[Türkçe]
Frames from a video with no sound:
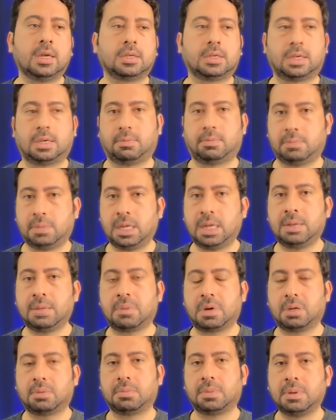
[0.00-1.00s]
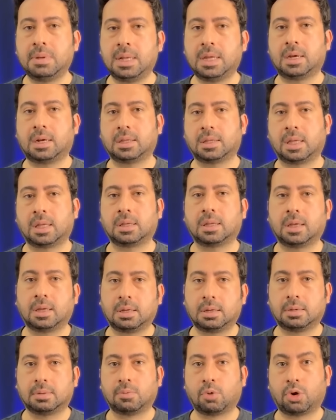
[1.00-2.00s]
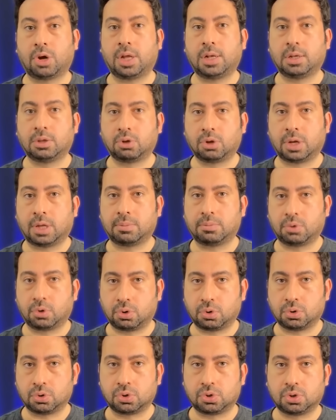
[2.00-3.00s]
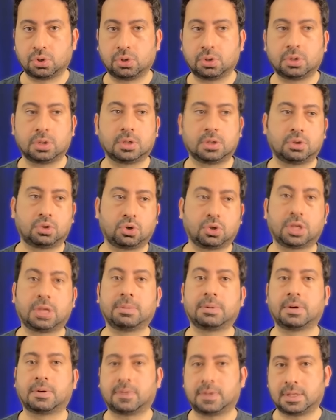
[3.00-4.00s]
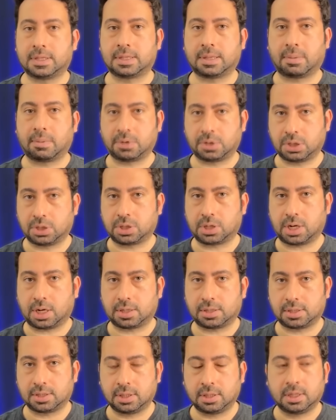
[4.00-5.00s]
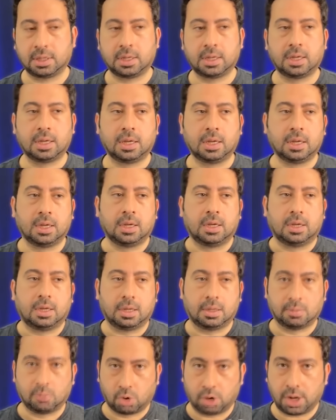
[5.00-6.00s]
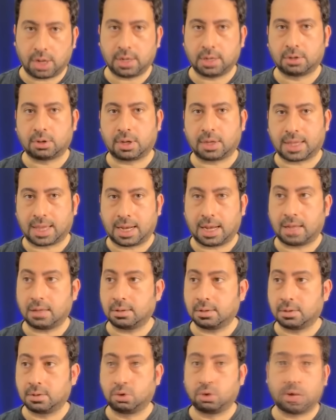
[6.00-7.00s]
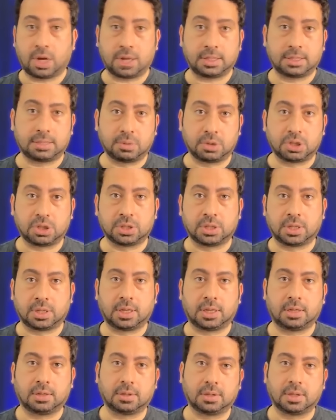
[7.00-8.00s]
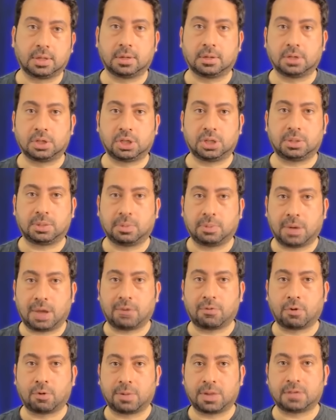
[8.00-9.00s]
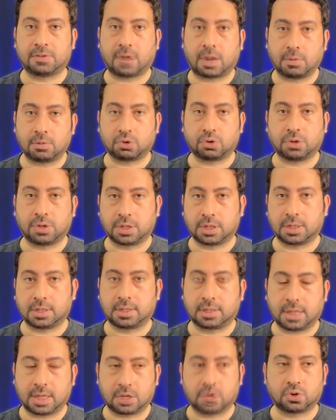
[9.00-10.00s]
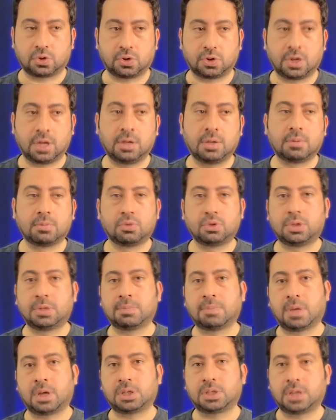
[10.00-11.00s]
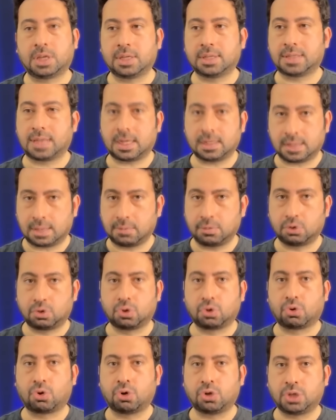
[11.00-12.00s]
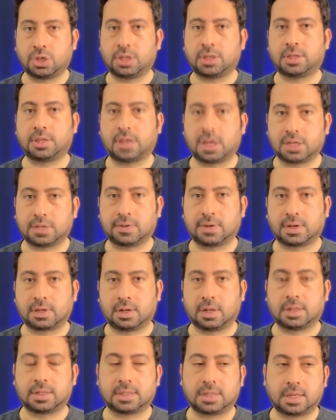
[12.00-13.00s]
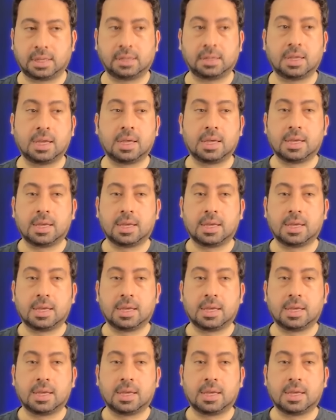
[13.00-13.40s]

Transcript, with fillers: Ki milli, milli aradan da moralle dönen bir oyuncu çok iyi bir Hırvatistan maçı çıkarttı. E, moralle de gelen United maçında da e, ciddi bir performans vermiş oyuna girdikten sonra. Bu tip maçta zaten bir Türk oyuncu ihtiyacı var Galatasaray'ın.